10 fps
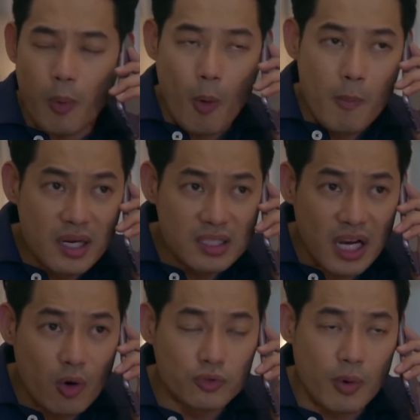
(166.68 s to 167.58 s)
ผมเพิ่งเจ
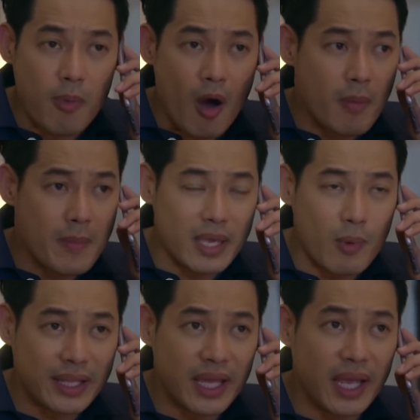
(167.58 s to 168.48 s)
อครูสมปองเมื่อไม่กี่
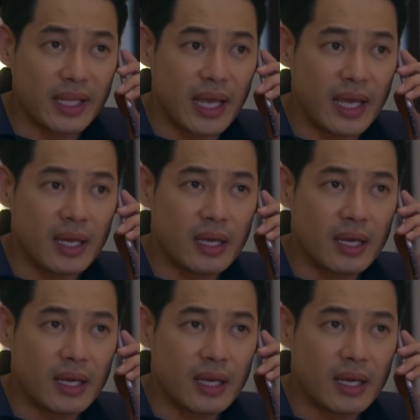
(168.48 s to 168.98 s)
วันนี้เองนะ